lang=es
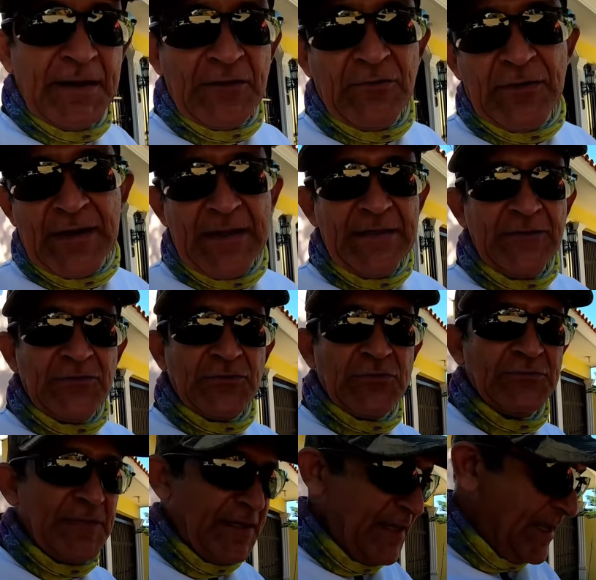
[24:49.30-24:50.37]
pargo grande,
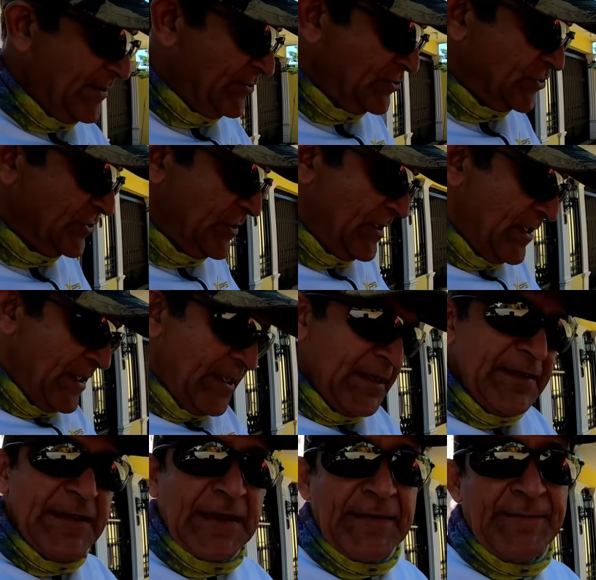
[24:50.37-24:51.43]
otros medianos.
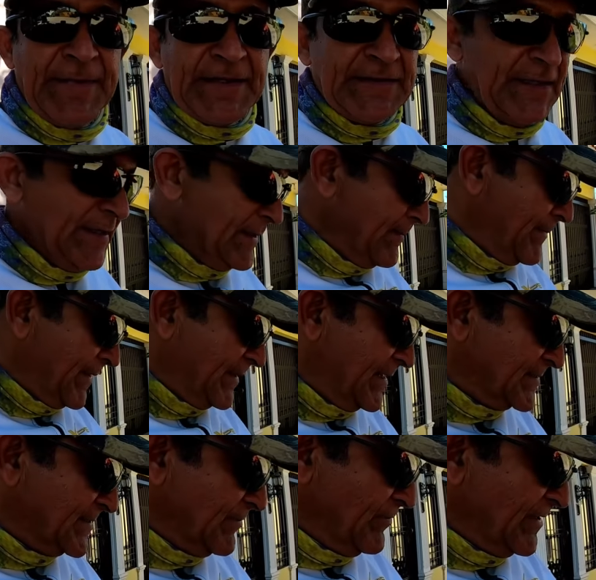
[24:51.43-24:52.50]
Y a repartir de
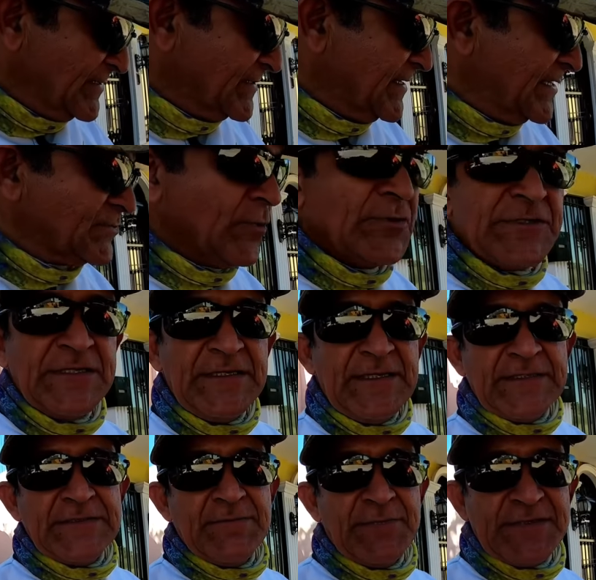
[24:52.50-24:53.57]
perdida hacer unas 10
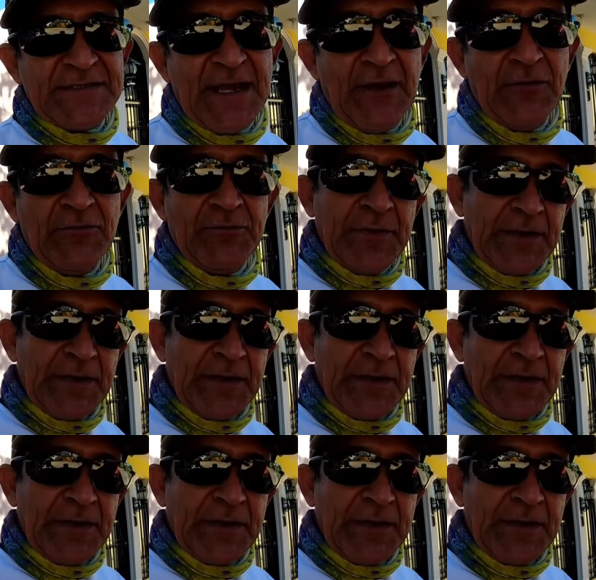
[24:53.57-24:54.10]
bolsitas de pescado.